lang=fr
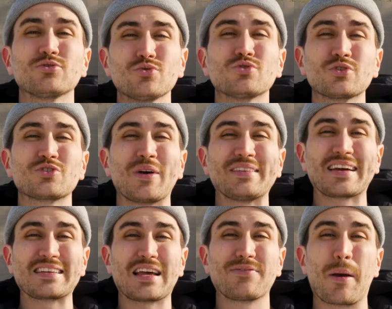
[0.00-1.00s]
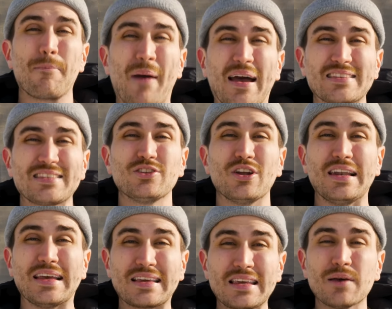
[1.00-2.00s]
surtout ceux qui sont intéressés à faire partie de
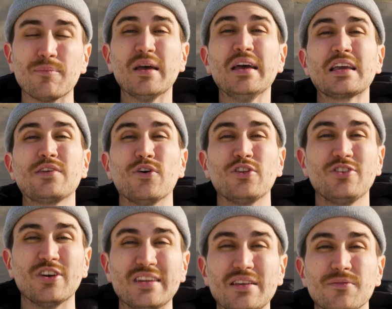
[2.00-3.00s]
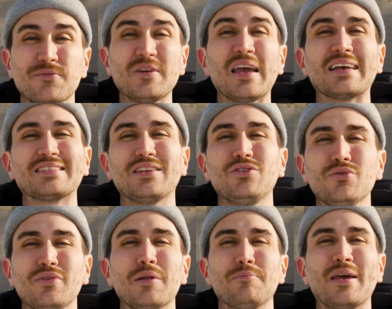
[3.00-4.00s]
l'équipe qui va donner vie à cette
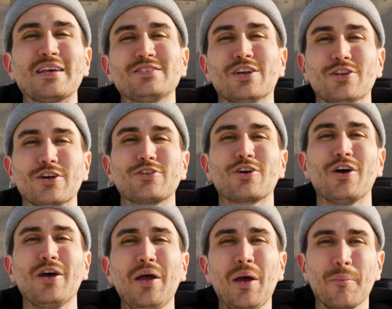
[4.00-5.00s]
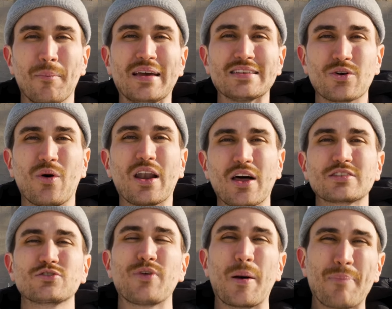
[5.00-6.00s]
nouvelle pièce de notre maison. Alors,
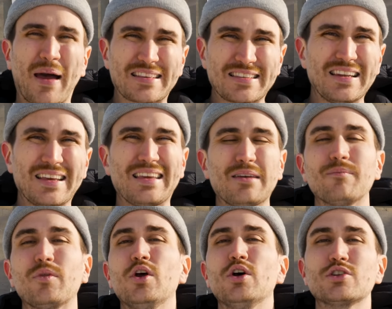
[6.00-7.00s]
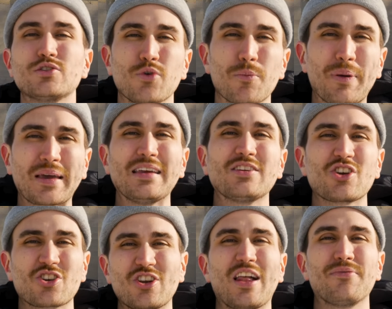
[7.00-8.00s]
si tu fais partie de l'équipe, tu veux prier,
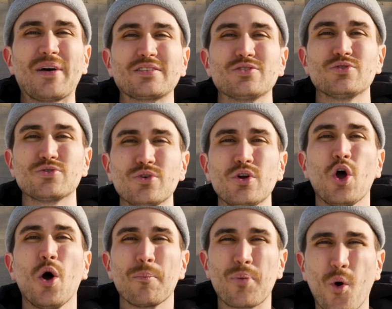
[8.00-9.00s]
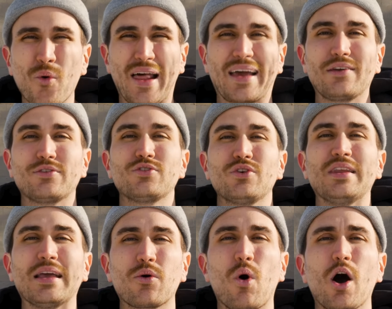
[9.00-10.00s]
chercher la face de Dieu pour la rive sud
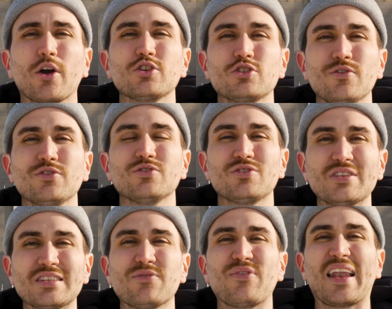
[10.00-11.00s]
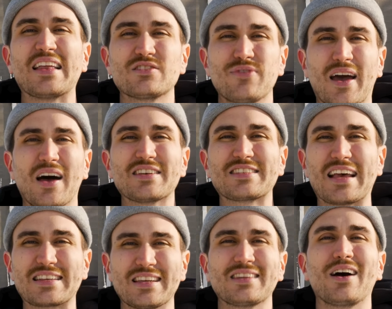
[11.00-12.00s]
et croire que Dieu veut vous utiliser pour faire la différence
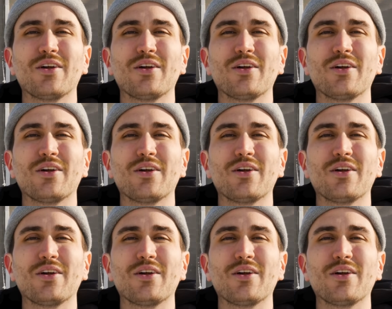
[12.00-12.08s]
à cet